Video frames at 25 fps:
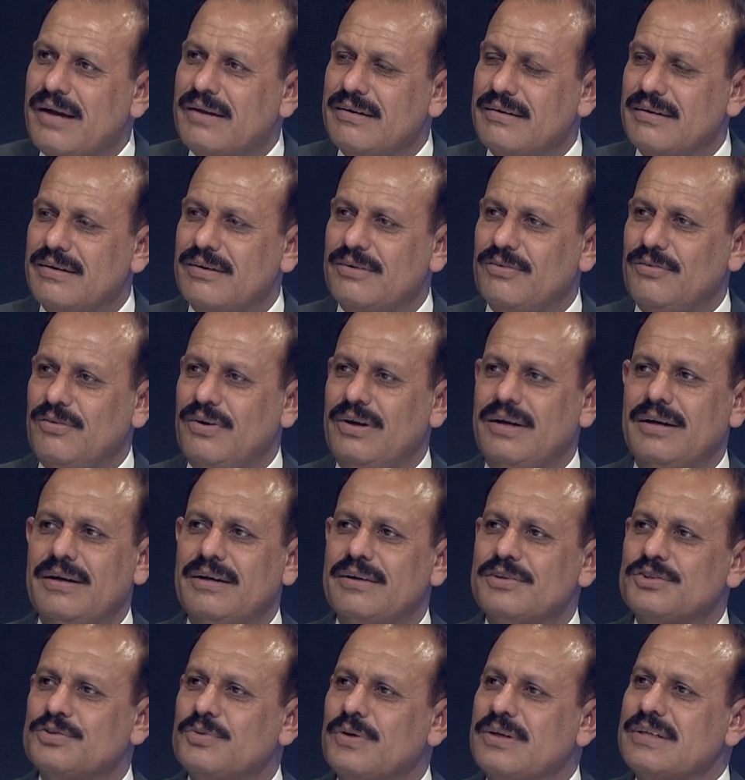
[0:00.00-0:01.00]

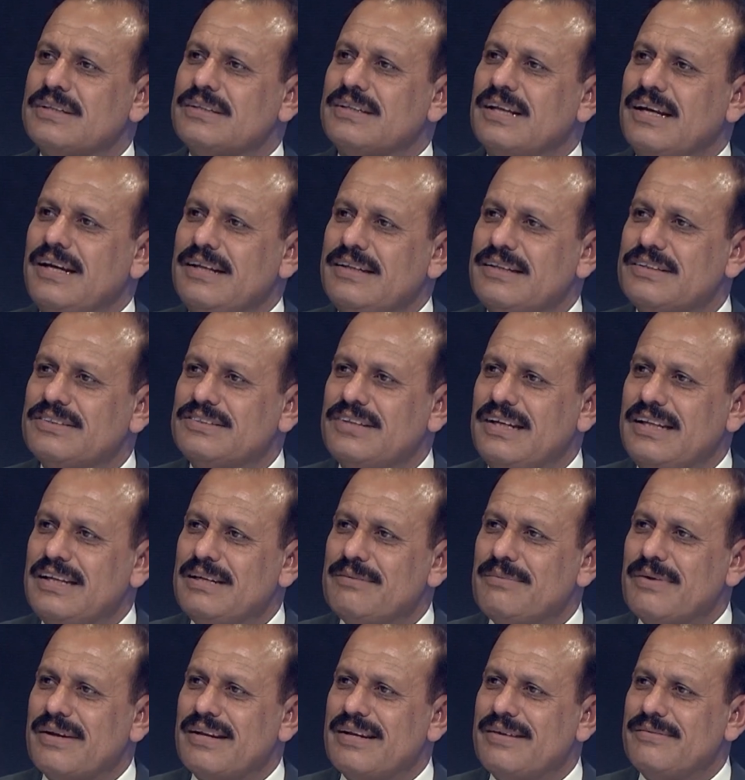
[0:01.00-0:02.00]
وش وقت راح نرجع
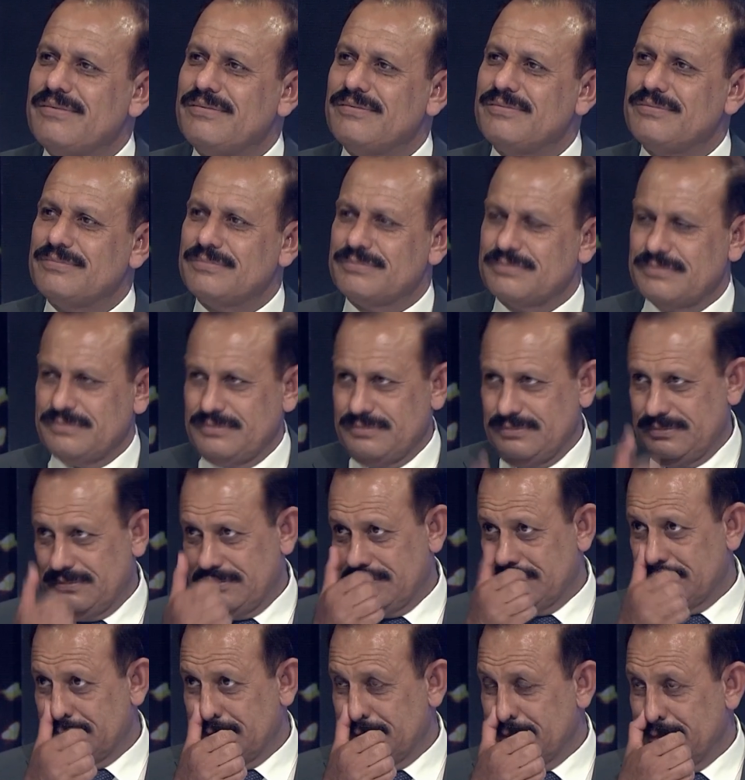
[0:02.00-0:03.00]
للبرلمان؟ هو على
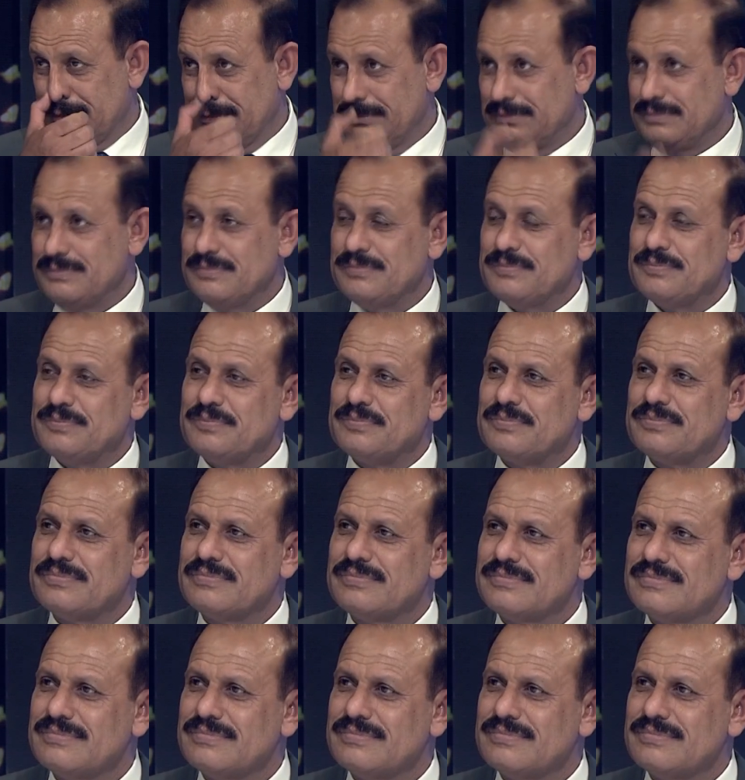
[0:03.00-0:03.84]
فكره م. اللي ادري به